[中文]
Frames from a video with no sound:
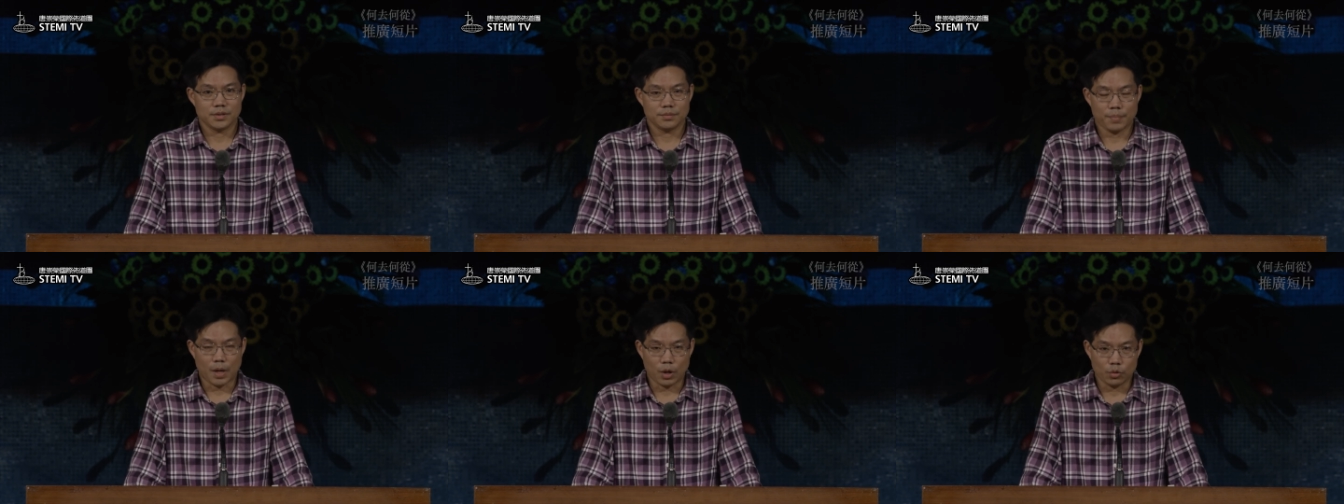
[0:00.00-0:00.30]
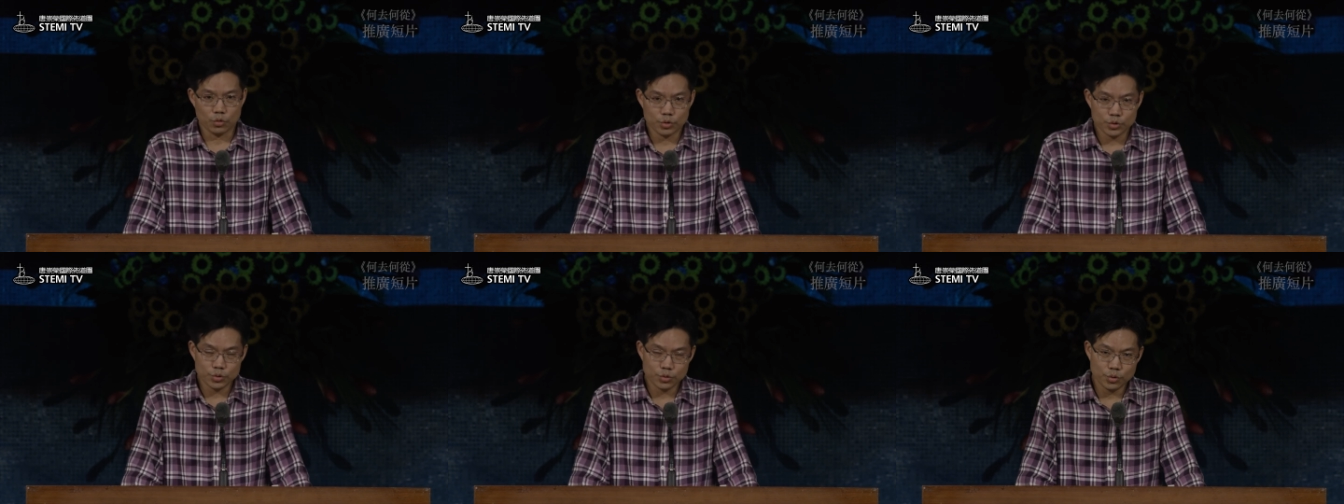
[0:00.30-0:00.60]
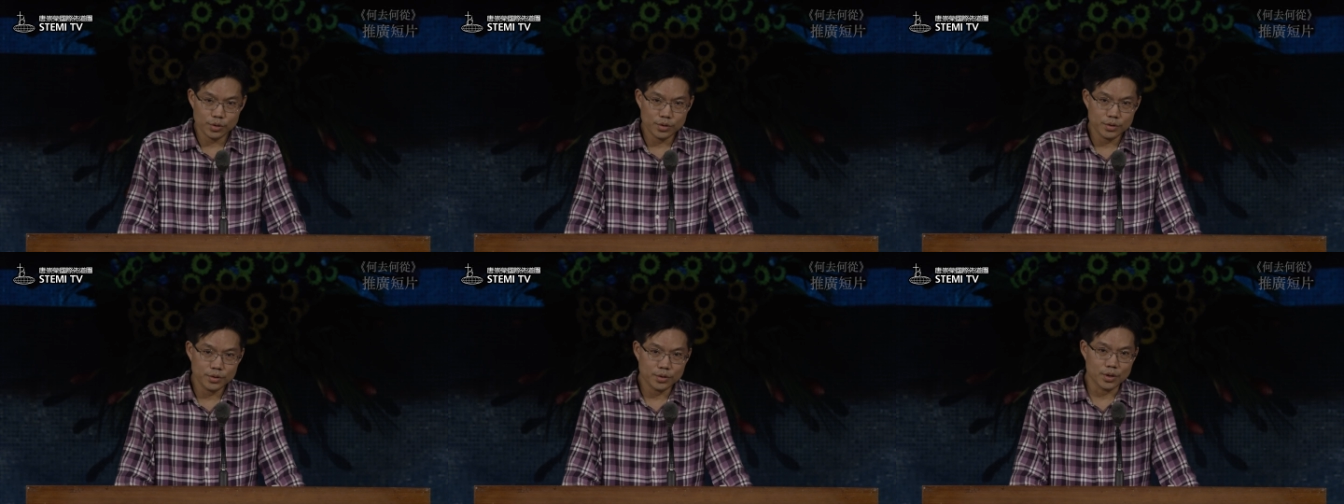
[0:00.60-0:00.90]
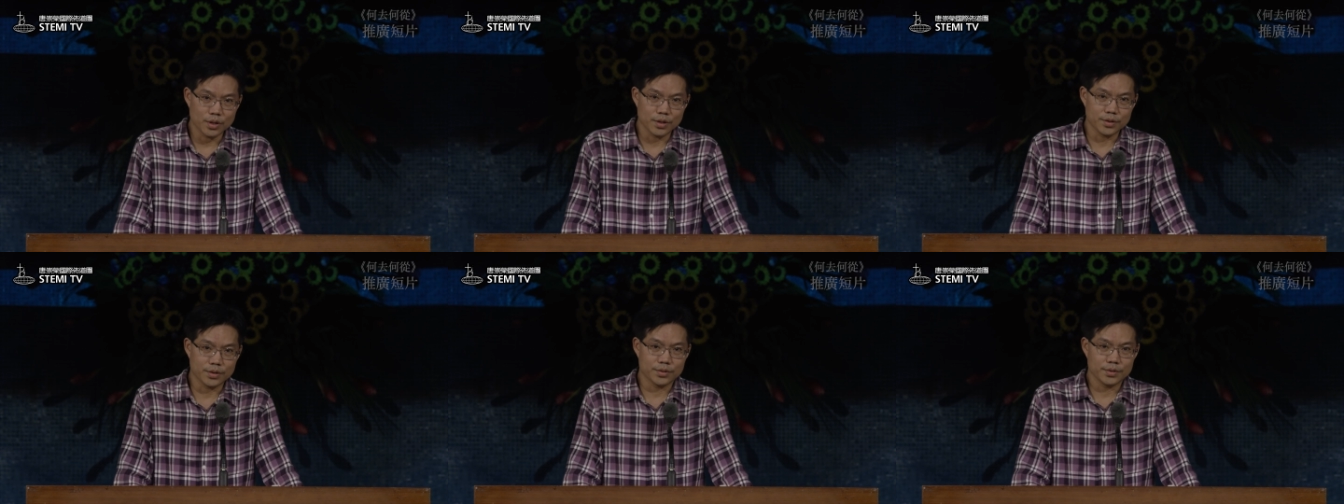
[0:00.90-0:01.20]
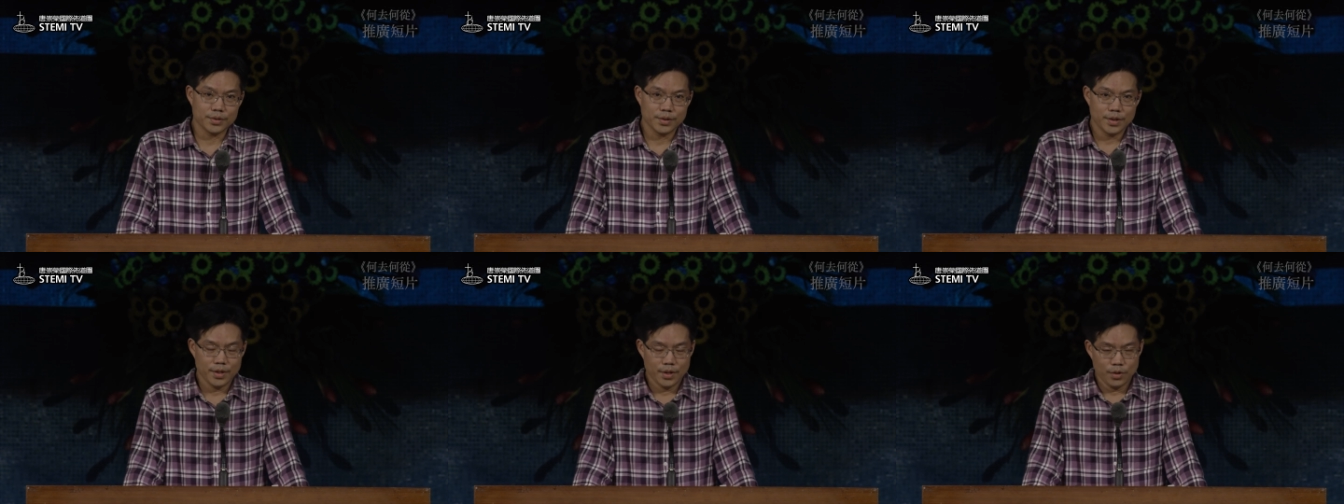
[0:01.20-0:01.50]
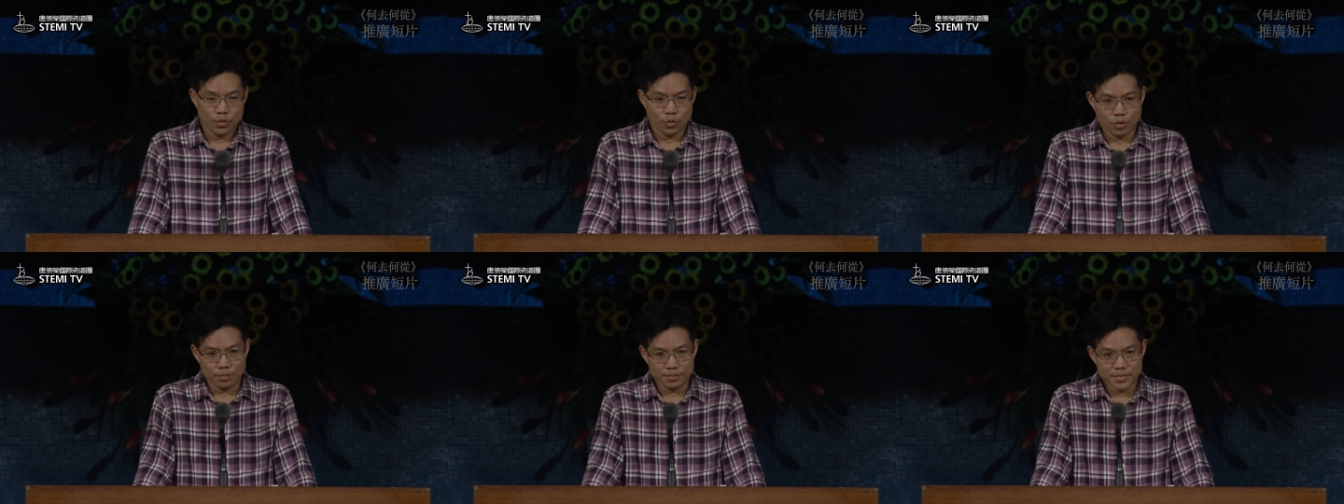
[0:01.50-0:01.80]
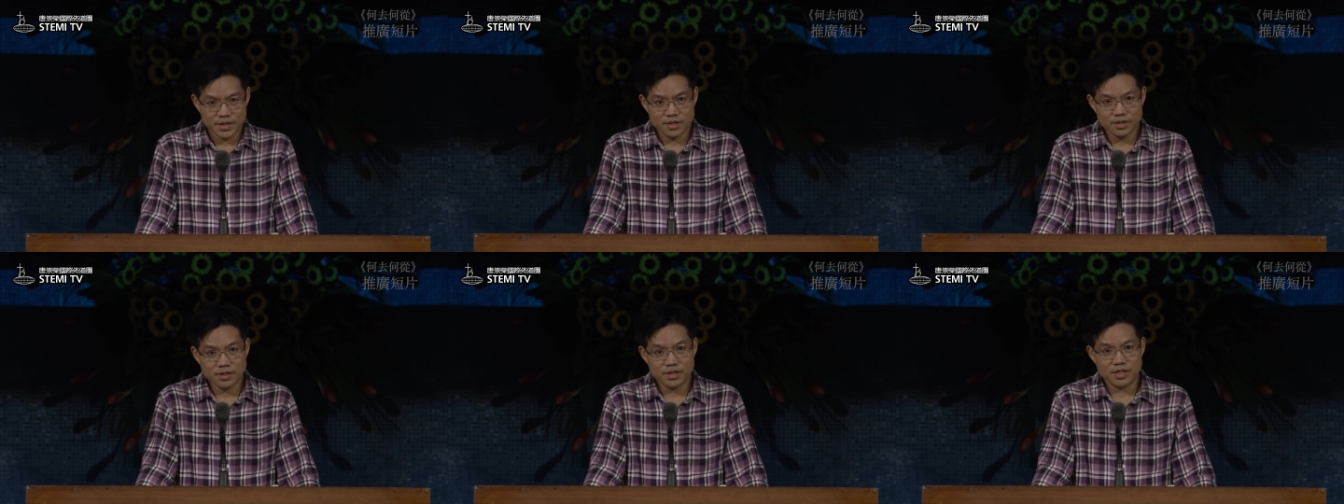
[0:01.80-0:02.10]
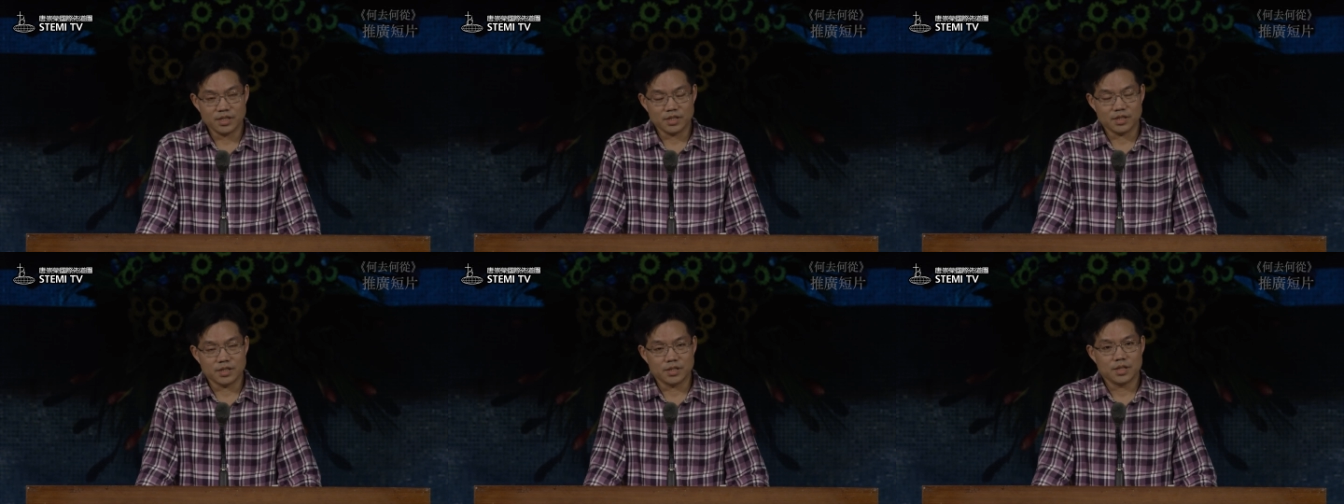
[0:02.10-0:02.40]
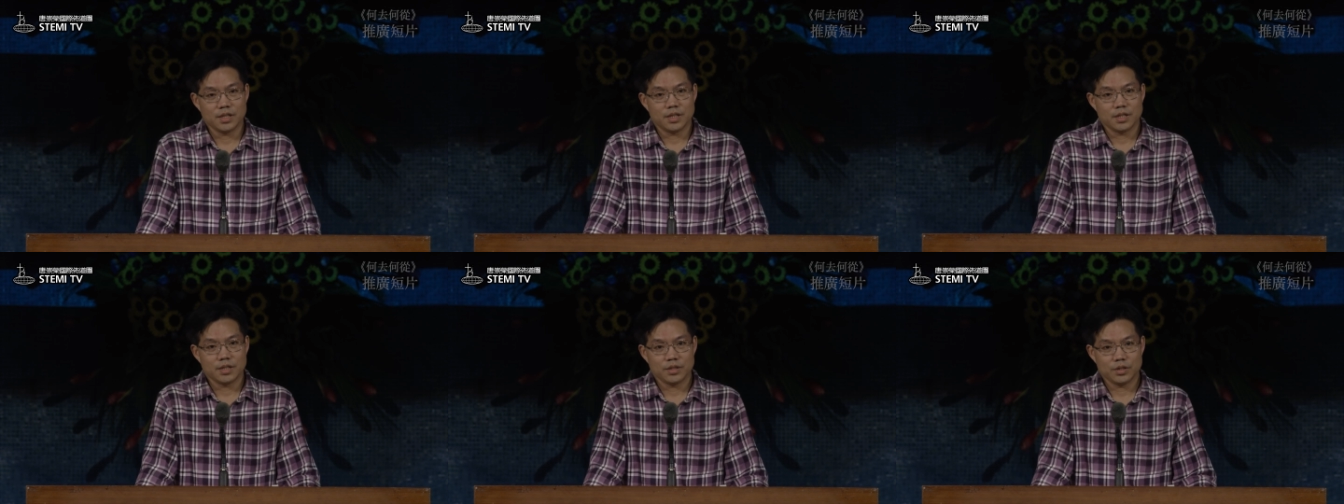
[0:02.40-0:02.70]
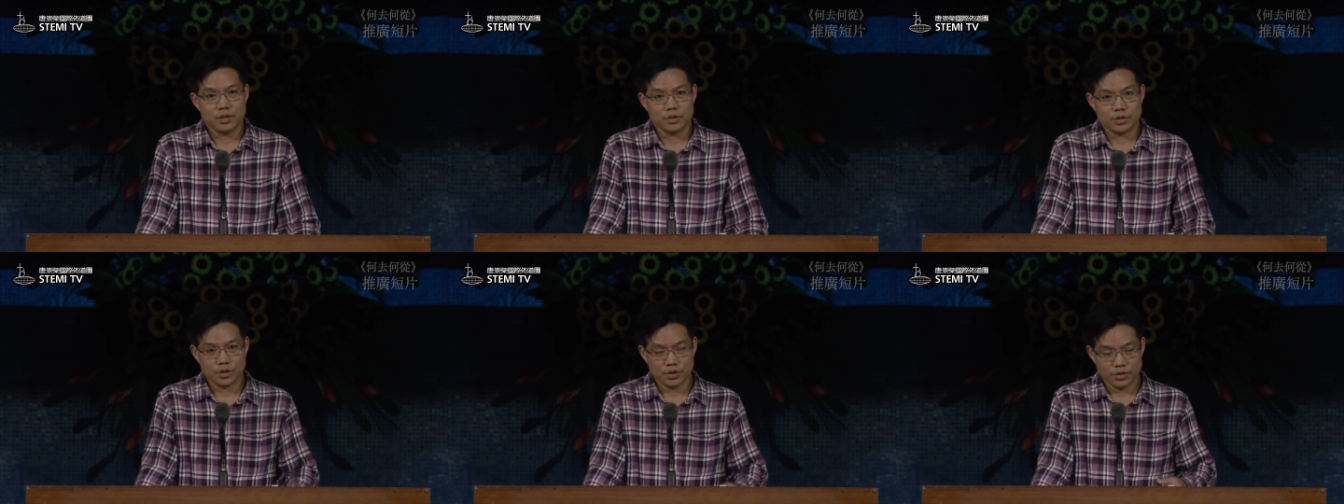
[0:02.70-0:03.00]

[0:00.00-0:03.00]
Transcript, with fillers: 保罗说，呃，我们自己就